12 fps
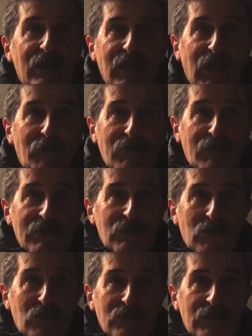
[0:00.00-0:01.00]
ha prevalso
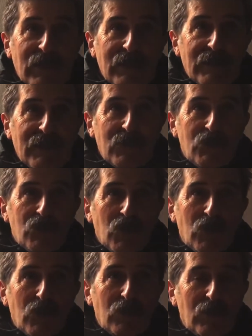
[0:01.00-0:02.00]
una nostra tattica di
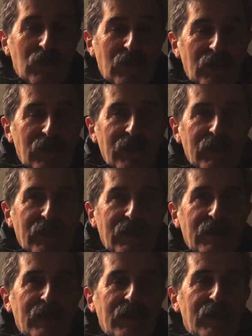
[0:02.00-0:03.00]
gioco
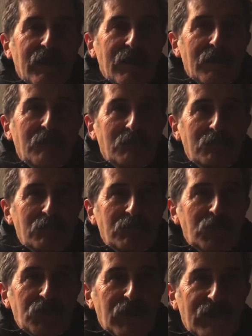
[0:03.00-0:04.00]
e
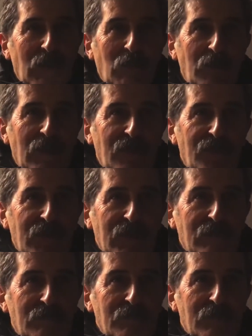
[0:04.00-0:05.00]
ci chiediamo fino alla fine.
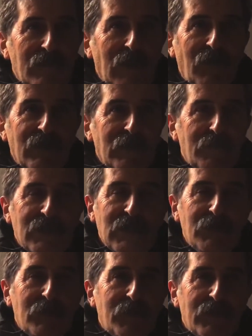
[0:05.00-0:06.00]
Andiamo avanti per te
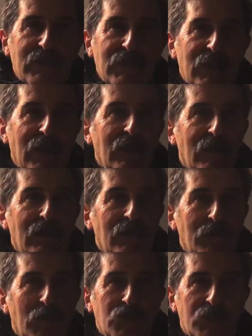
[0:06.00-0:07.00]
per partita,
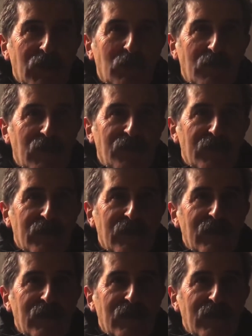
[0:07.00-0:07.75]
però ci chiediamo fino alla fine.